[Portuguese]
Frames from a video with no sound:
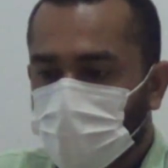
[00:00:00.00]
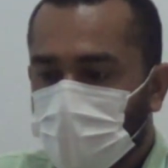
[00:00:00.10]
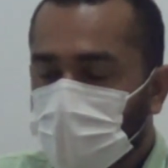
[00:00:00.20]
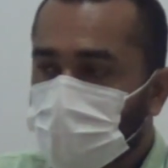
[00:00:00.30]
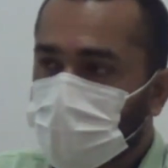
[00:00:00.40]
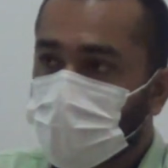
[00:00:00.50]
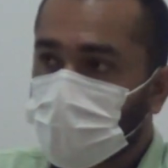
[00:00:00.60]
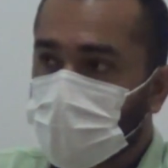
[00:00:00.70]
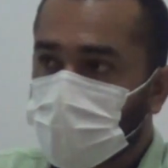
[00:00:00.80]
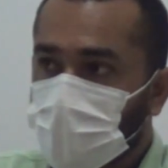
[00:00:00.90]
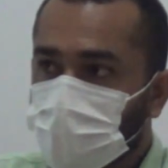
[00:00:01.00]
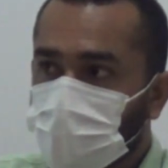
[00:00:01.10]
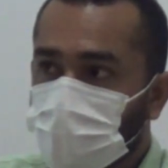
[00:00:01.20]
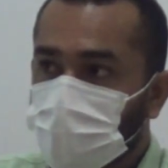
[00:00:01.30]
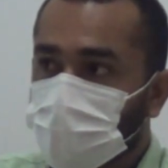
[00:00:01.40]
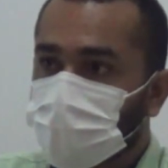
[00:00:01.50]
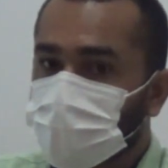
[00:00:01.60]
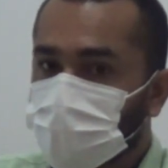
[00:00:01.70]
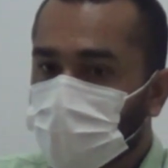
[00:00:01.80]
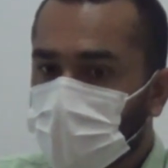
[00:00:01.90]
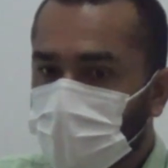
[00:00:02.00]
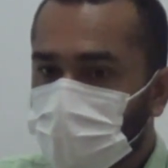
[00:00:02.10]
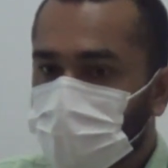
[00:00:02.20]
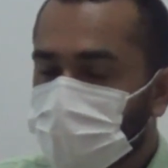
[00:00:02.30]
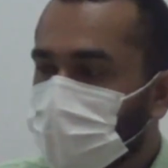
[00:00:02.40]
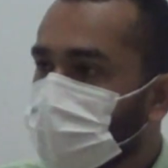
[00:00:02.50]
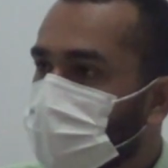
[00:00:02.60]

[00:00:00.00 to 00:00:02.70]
pensando principalmente por esse inverno